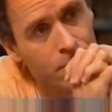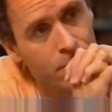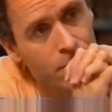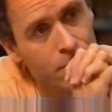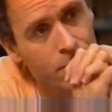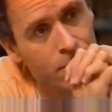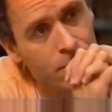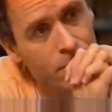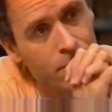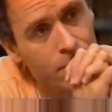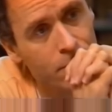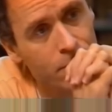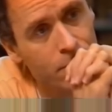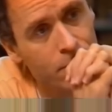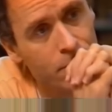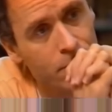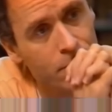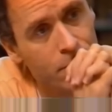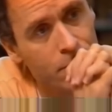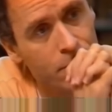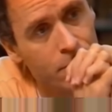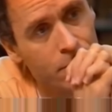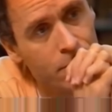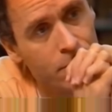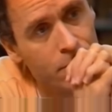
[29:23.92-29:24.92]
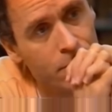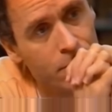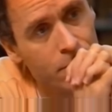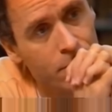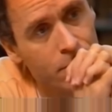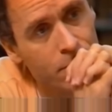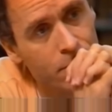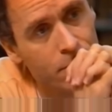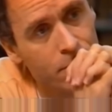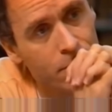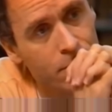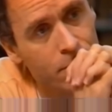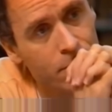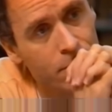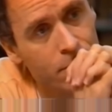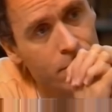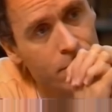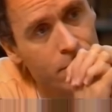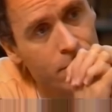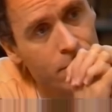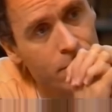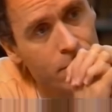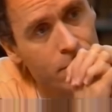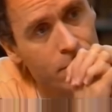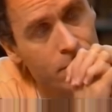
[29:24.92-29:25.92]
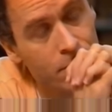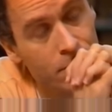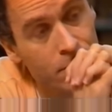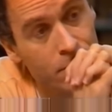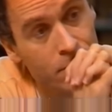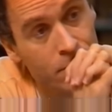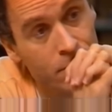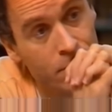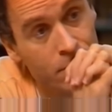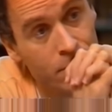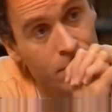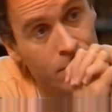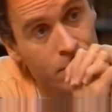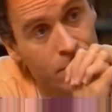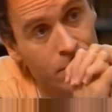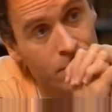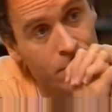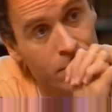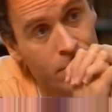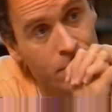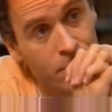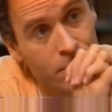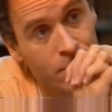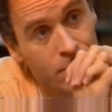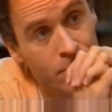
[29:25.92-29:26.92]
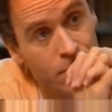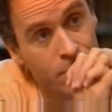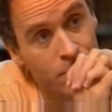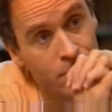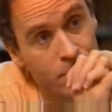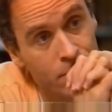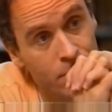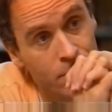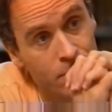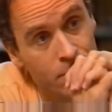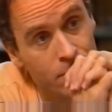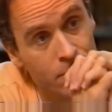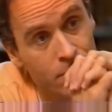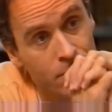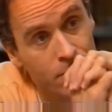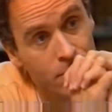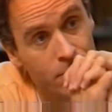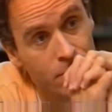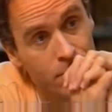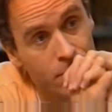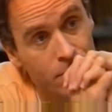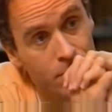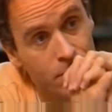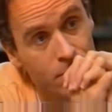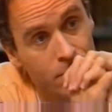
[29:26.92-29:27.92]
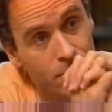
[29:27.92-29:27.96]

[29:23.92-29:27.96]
tutaj, bo chciałeś podzielić się swoimi refleksjami.